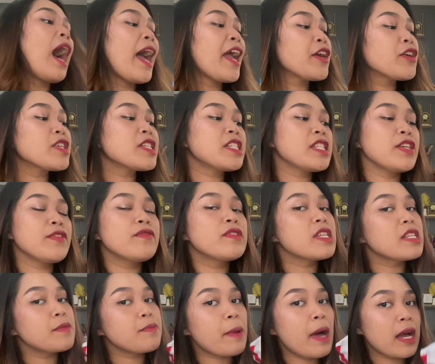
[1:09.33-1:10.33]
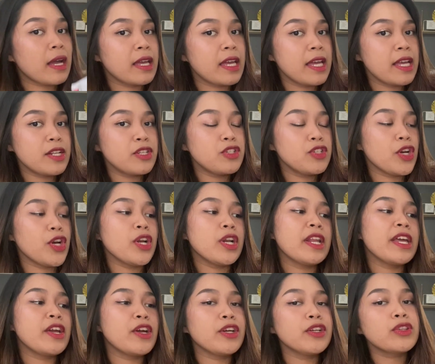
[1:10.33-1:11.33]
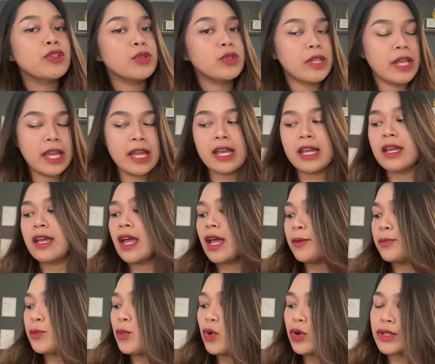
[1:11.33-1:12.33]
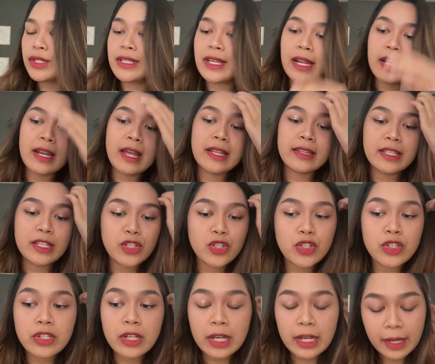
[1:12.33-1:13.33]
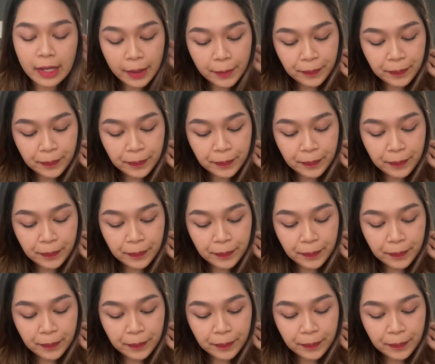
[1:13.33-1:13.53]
I received this package earlier today. Wow. Buksan na natin siya.